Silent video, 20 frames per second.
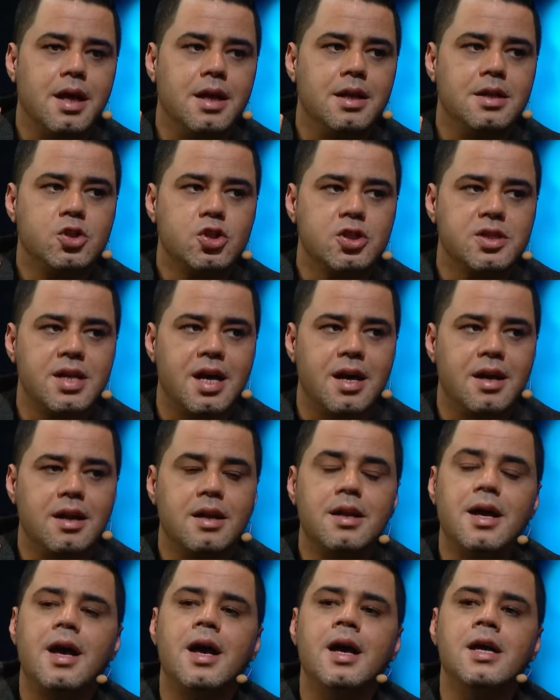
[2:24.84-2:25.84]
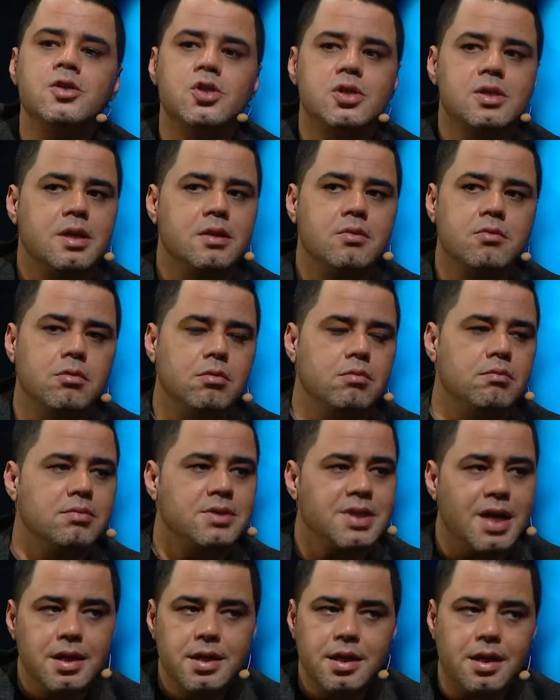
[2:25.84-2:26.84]
عن الجزائر أنا أجد أنه
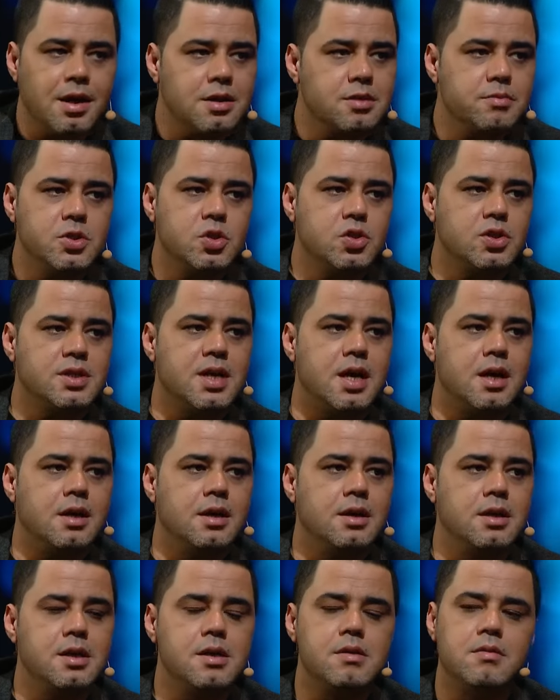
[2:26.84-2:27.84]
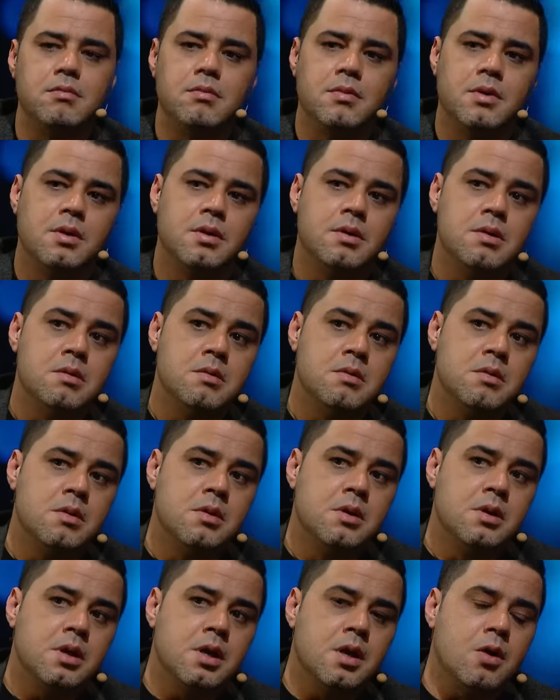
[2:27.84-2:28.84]
تعليقات من جزائريين
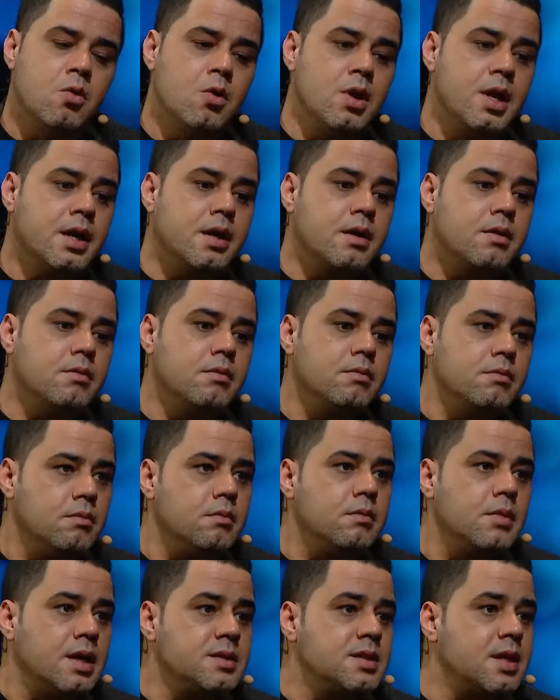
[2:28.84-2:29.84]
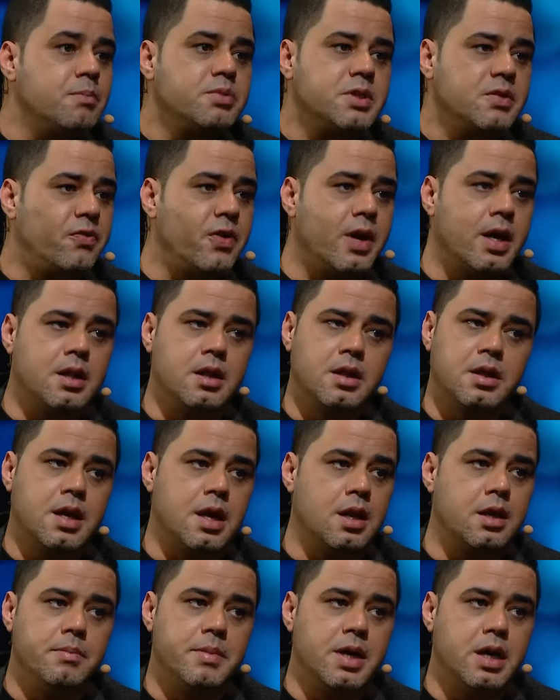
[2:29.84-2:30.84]
يقول لك أصبت في هذه
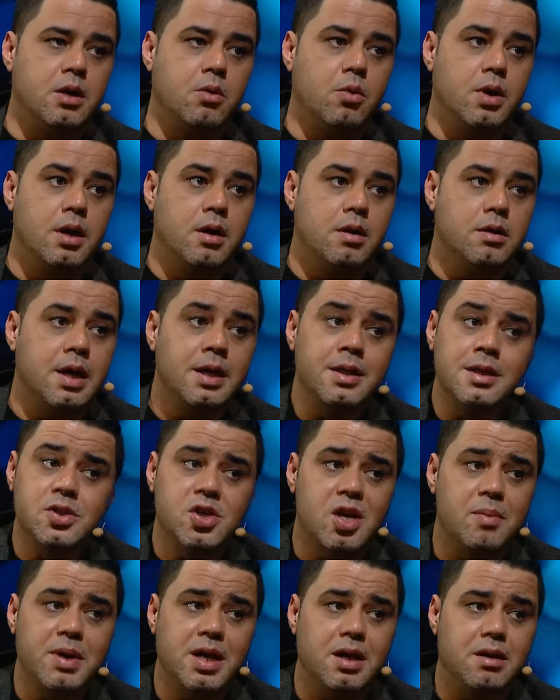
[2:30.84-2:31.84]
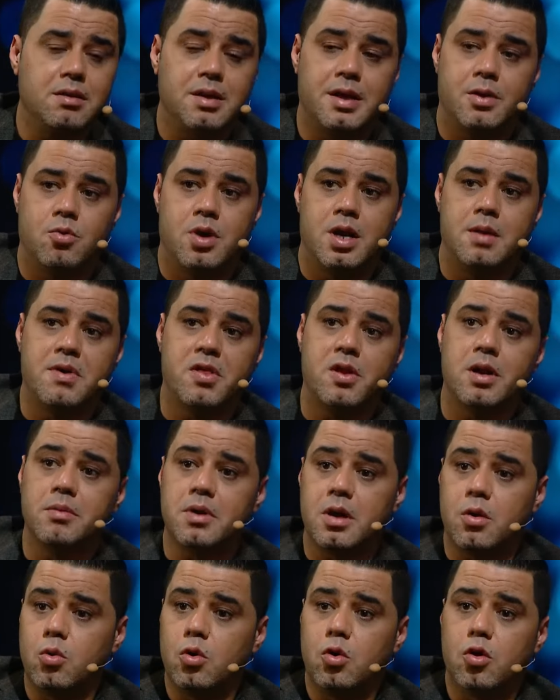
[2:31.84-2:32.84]
الكلمة وهذا جميل لأنه أنا مثلا
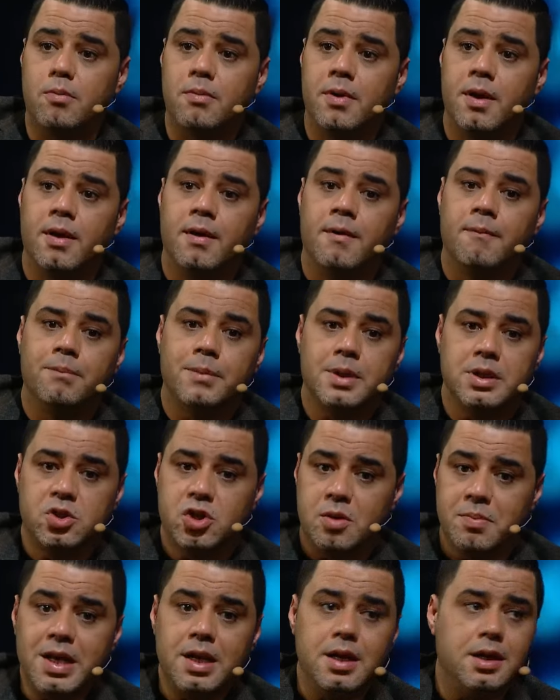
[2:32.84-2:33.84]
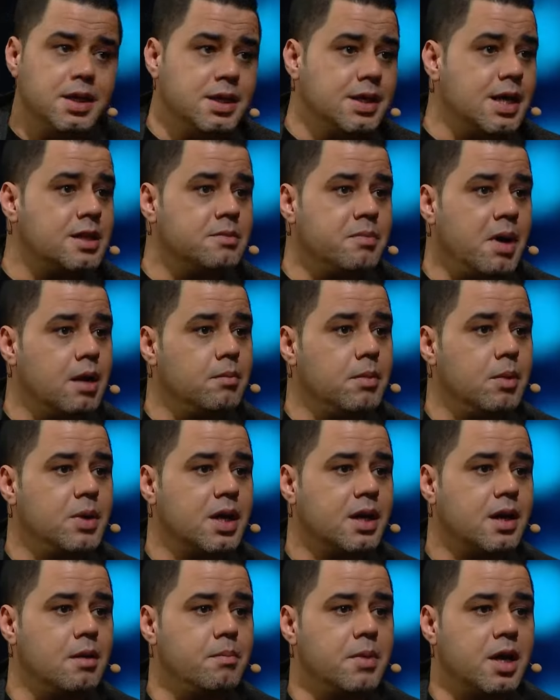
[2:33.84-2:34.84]
أقول لهم جميل العناد مع
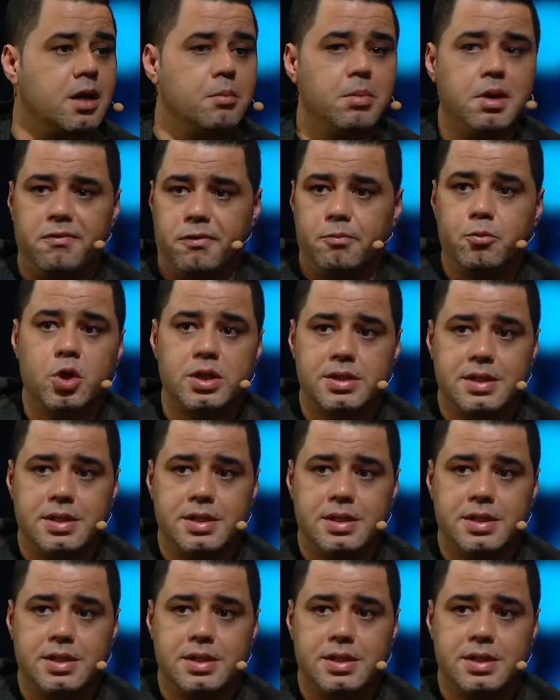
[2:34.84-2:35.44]
المملكة المغربية في البنى